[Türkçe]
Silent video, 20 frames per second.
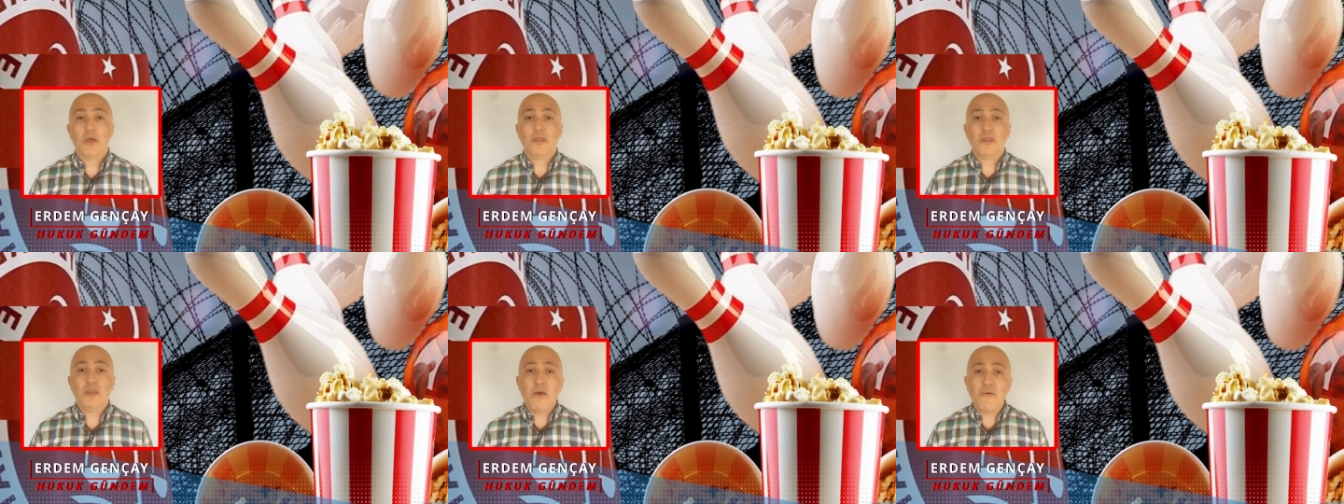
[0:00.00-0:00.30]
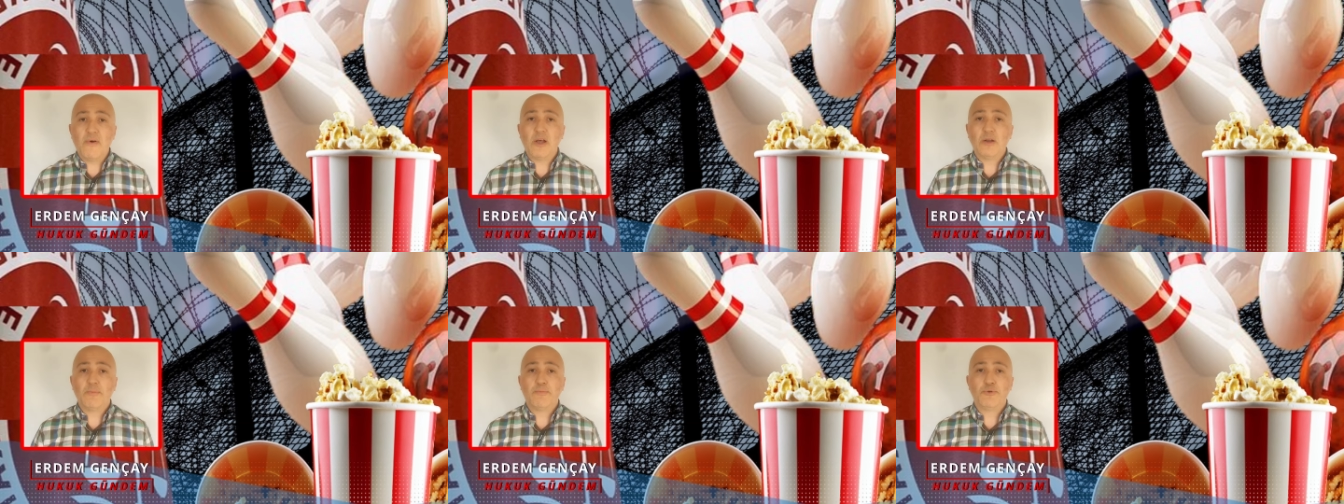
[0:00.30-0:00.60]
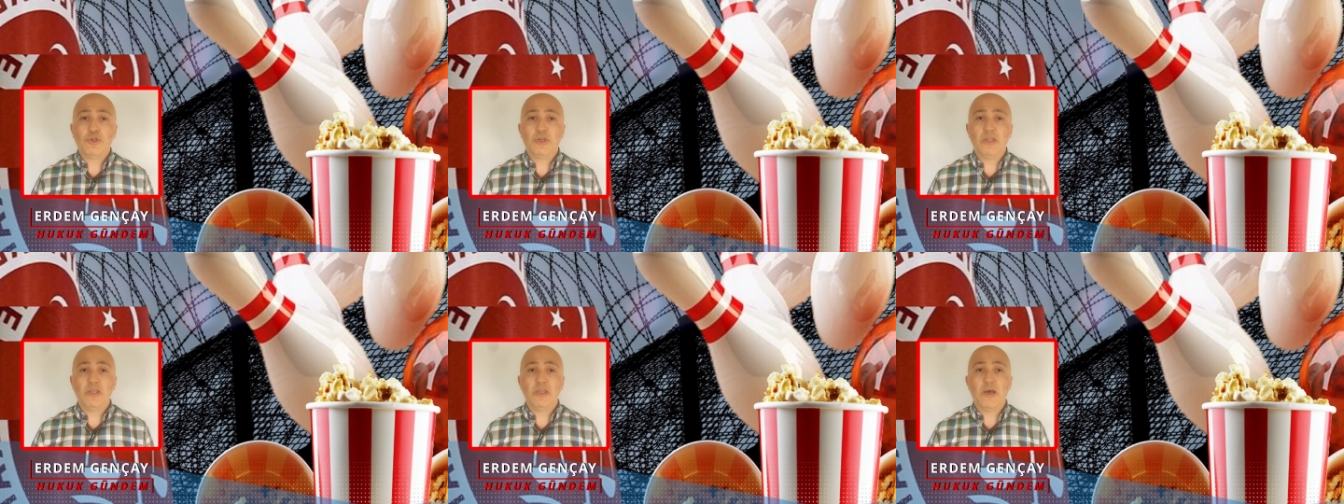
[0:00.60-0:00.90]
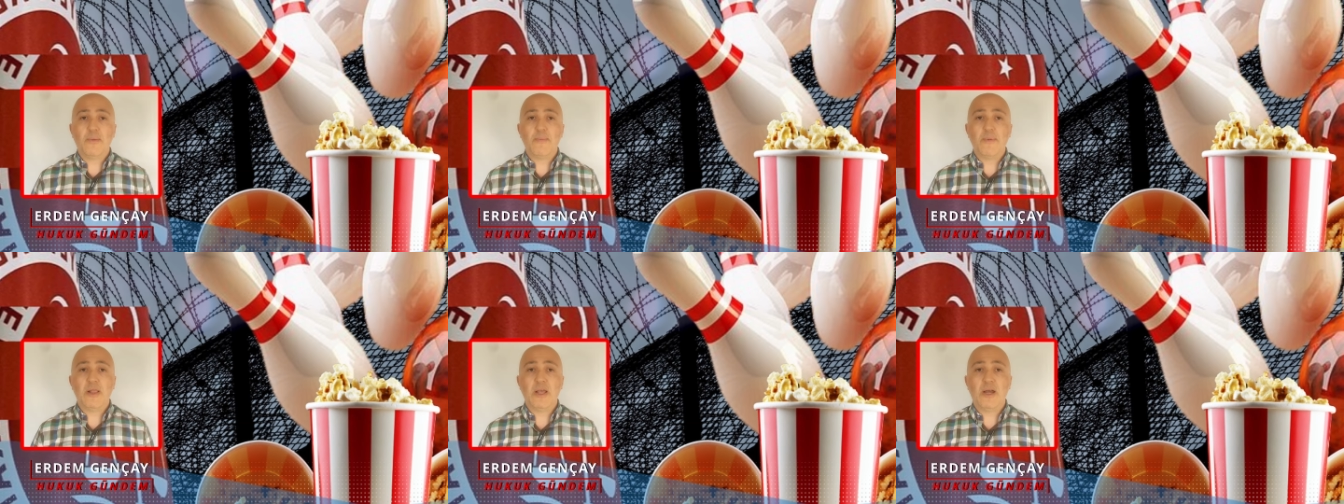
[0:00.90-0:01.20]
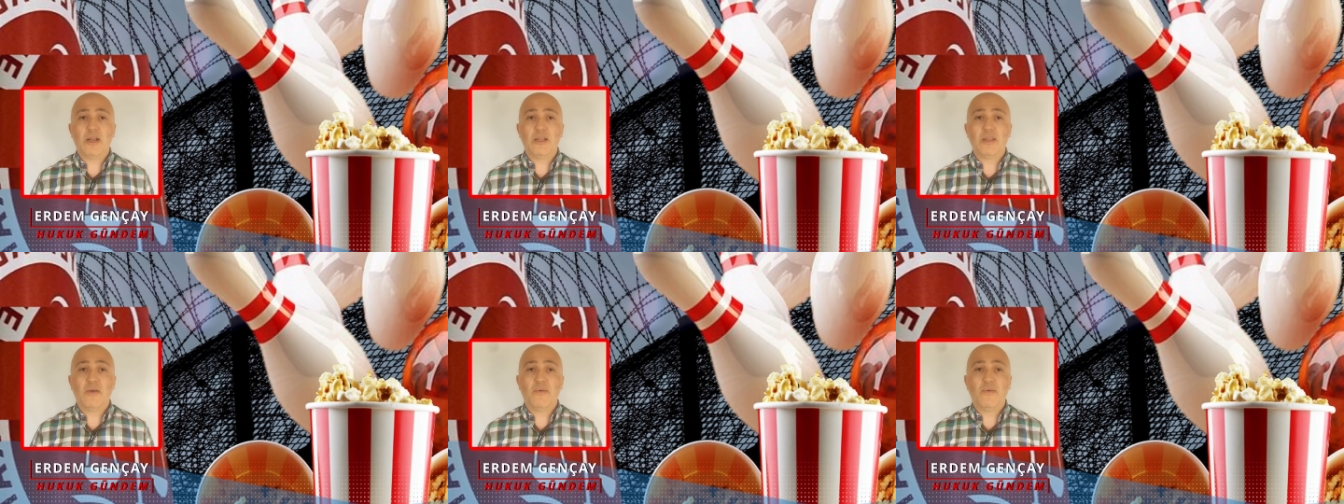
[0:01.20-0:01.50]
Ne var bu
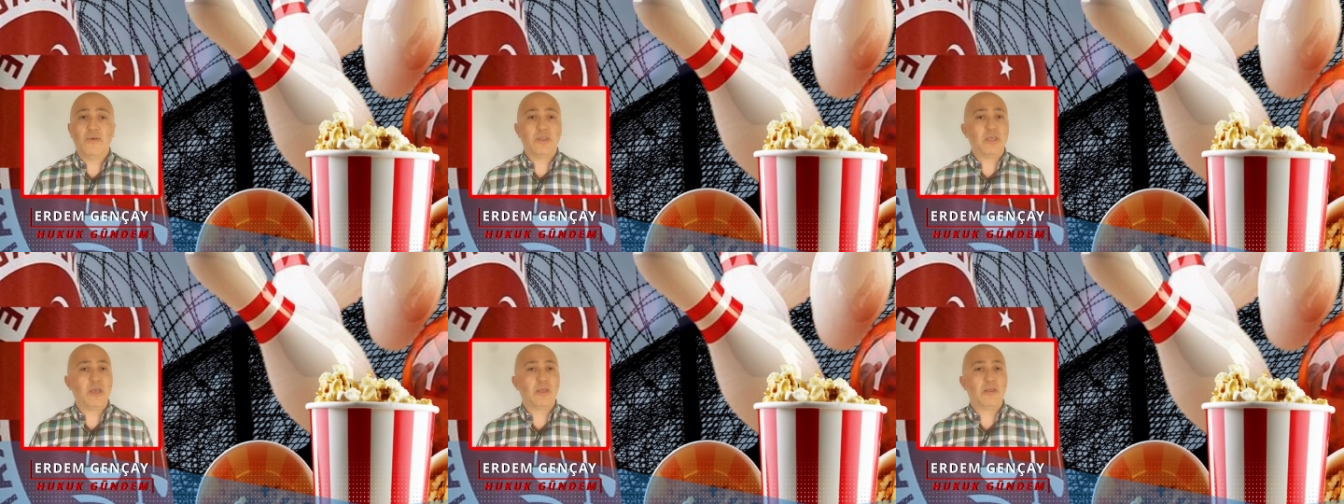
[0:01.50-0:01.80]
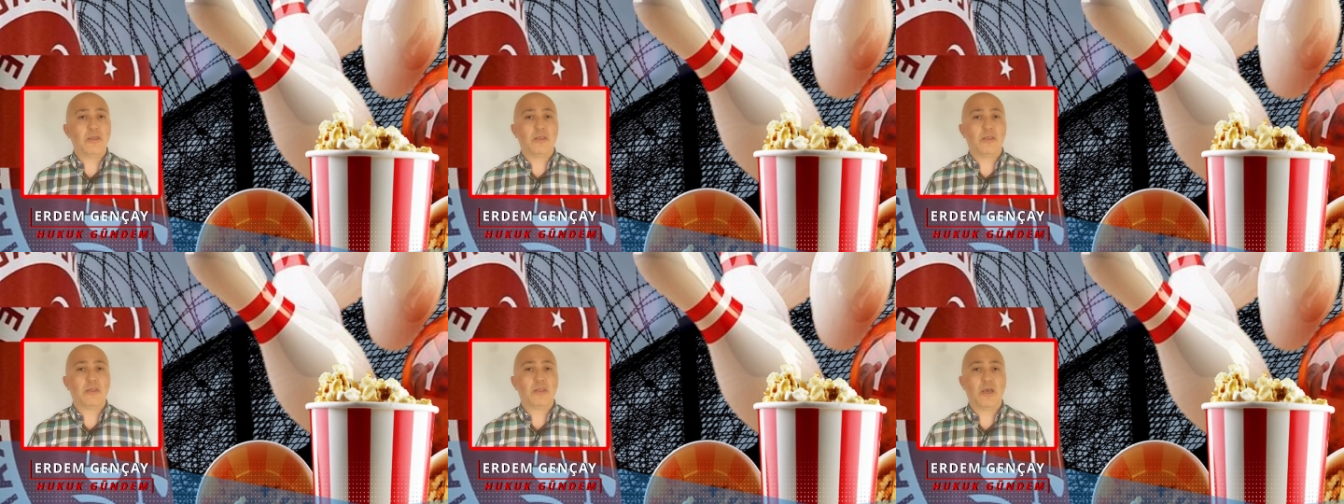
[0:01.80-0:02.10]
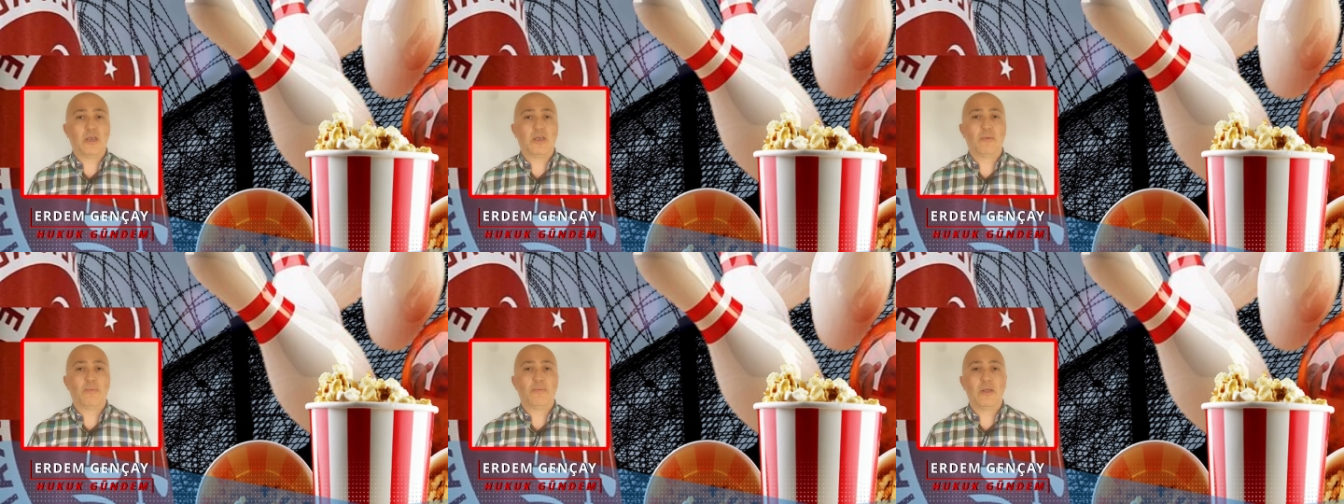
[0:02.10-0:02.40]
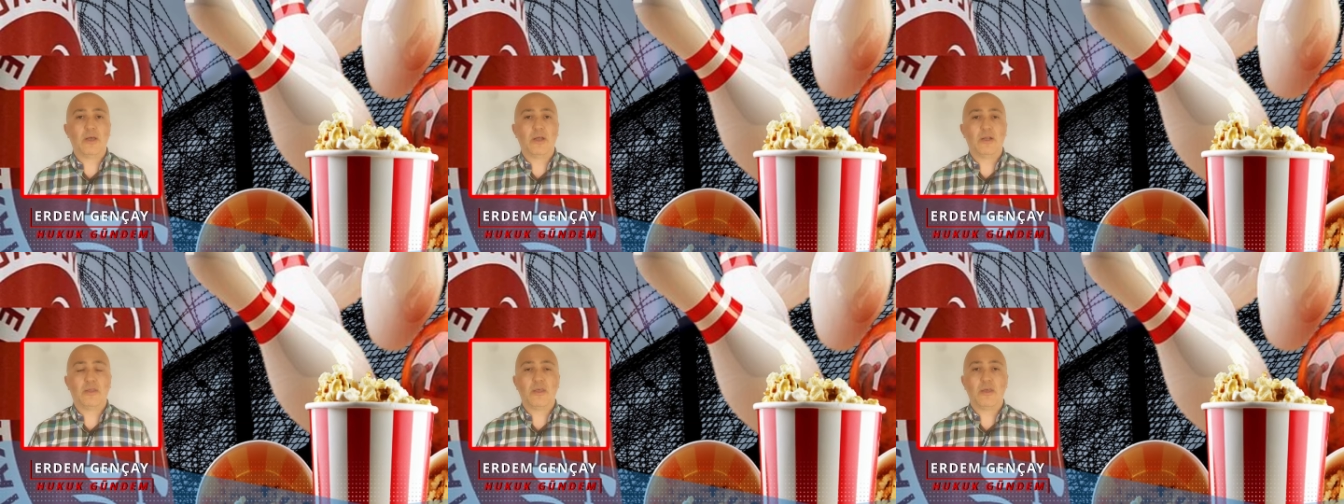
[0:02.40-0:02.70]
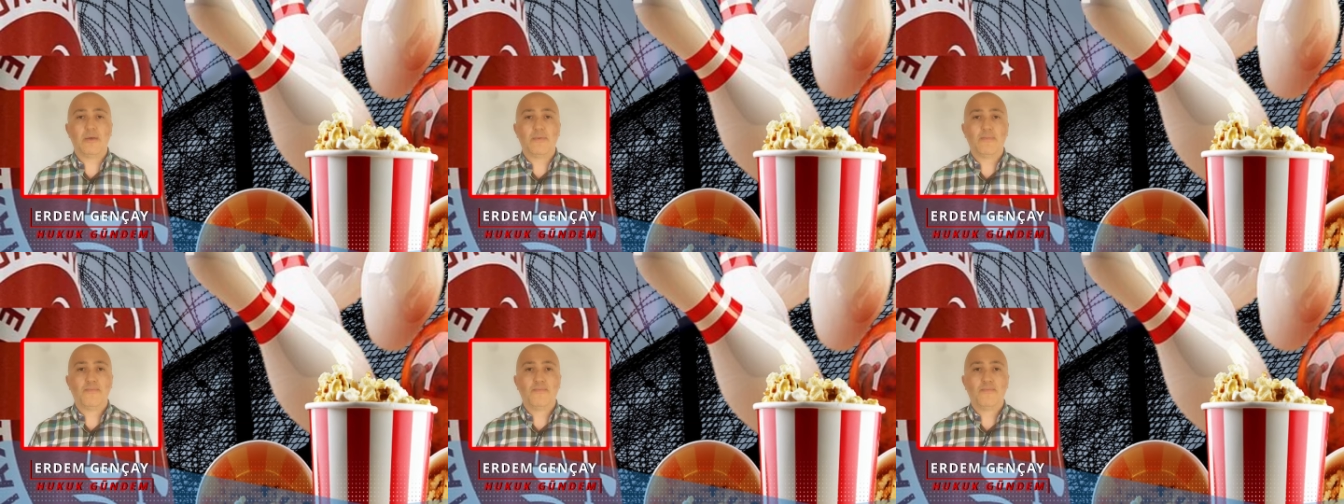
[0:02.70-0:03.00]
dinlemelerde ve teknik takiplerde?